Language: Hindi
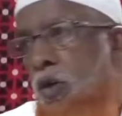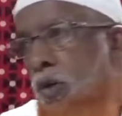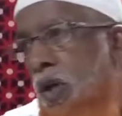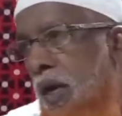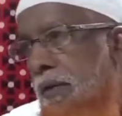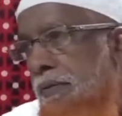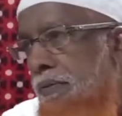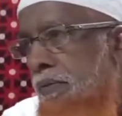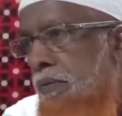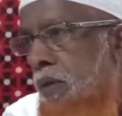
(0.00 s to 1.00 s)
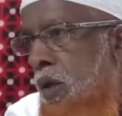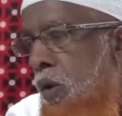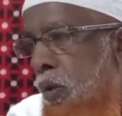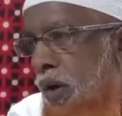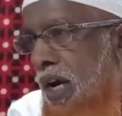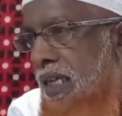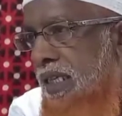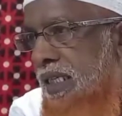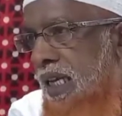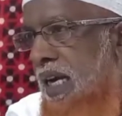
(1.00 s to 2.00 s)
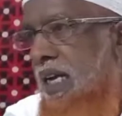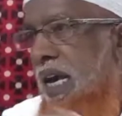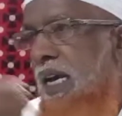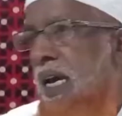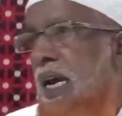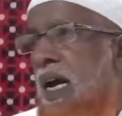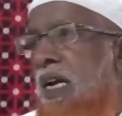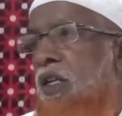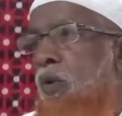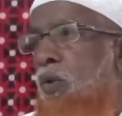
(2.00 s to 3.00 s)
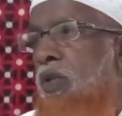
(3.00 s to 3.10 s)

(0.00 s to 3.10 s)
जो थे उनका तस्करा यह है कि अल्लाह ने जो